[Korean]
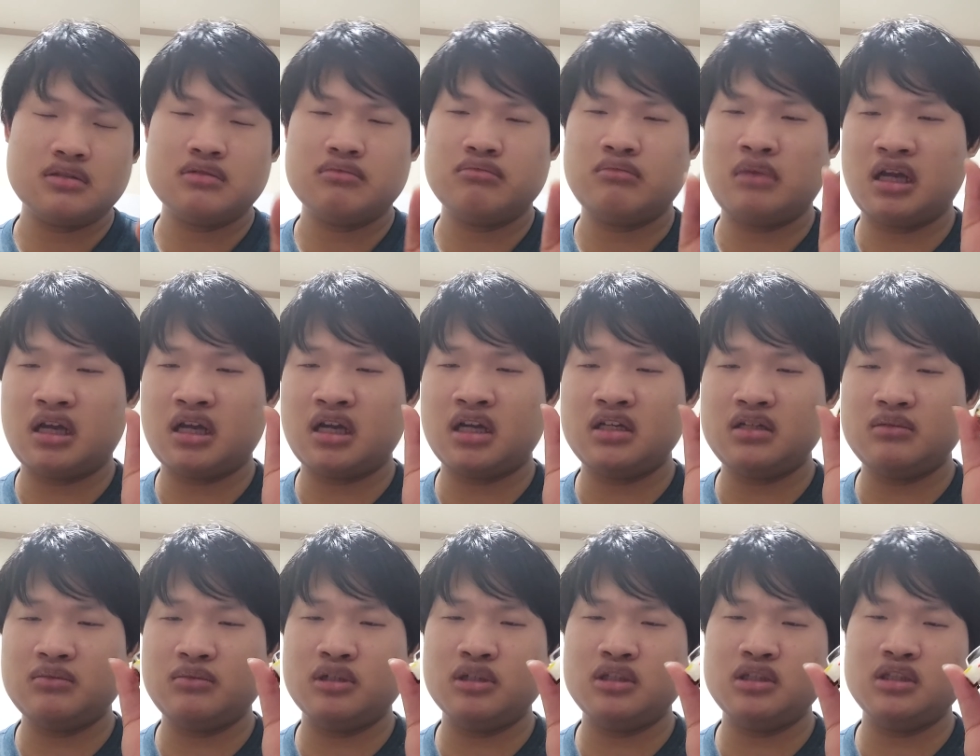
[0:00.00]

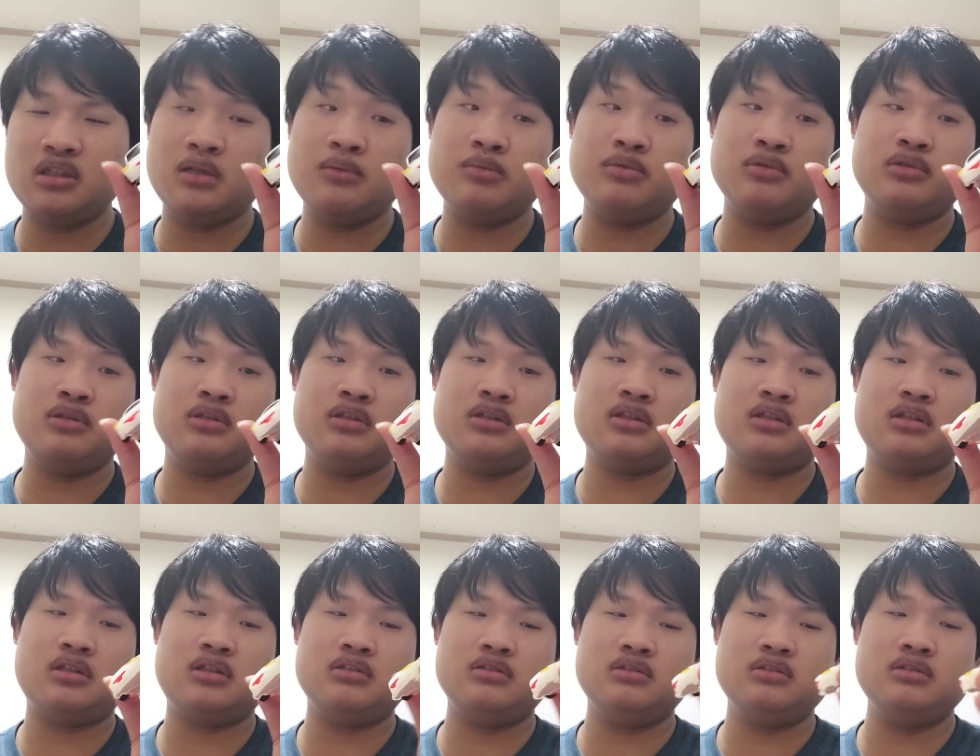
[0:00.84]
메카니머리다
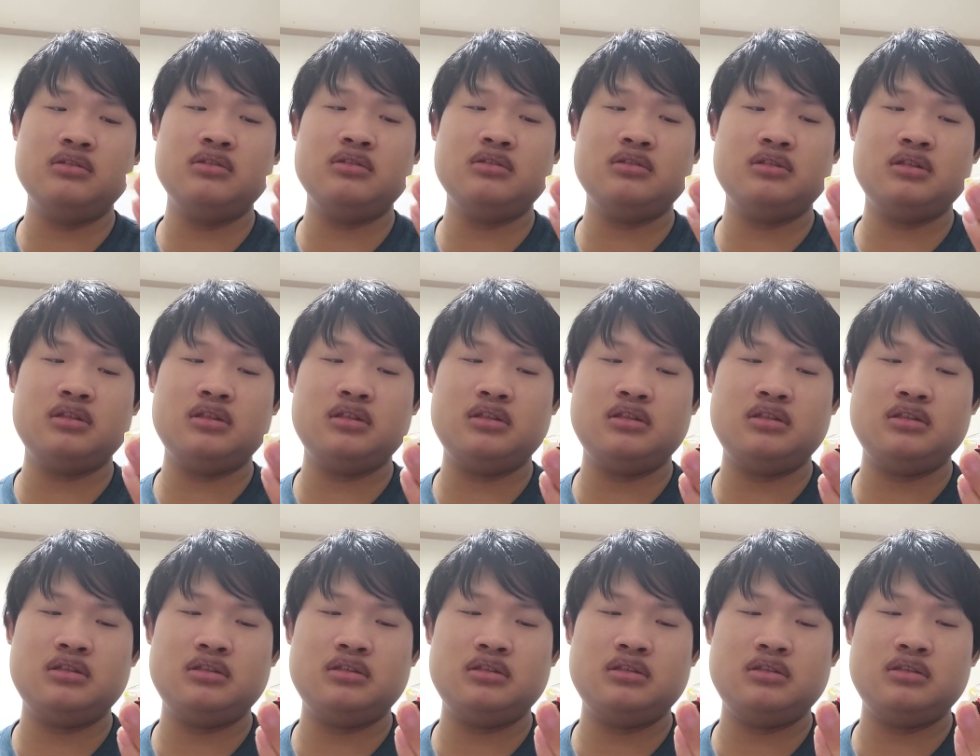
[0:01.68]
보니까
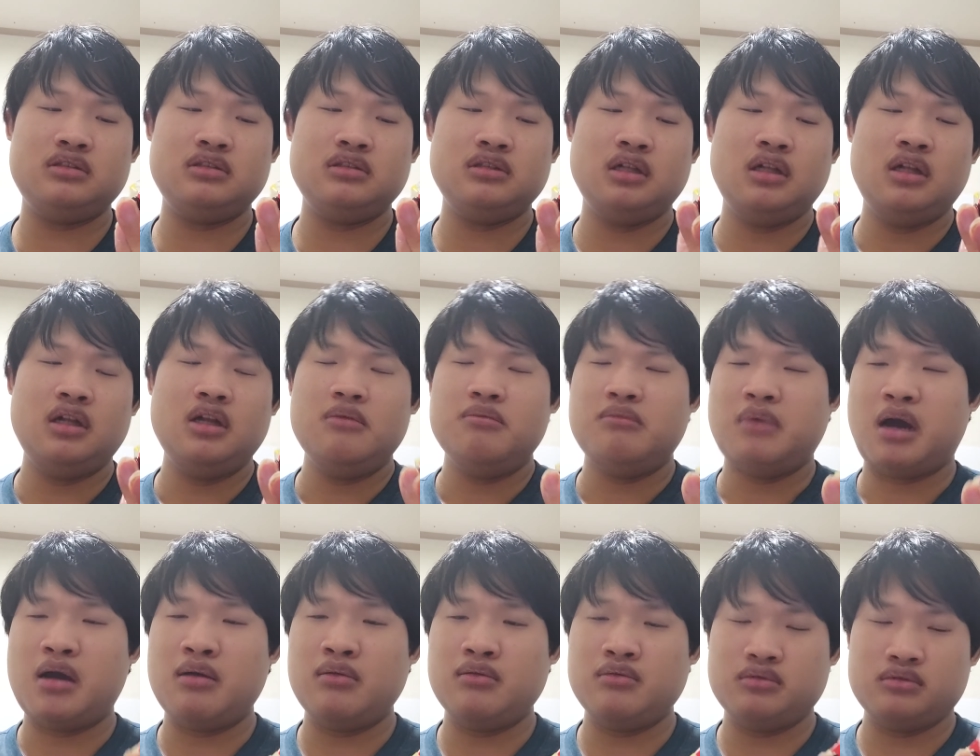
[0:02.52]
은근히
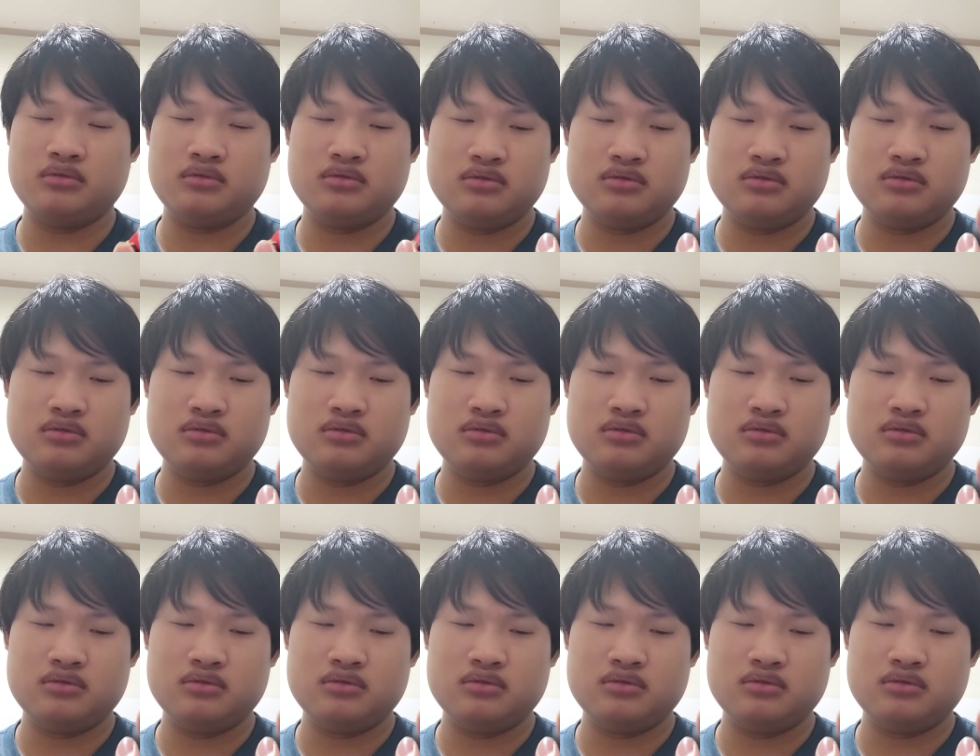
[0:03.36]
마,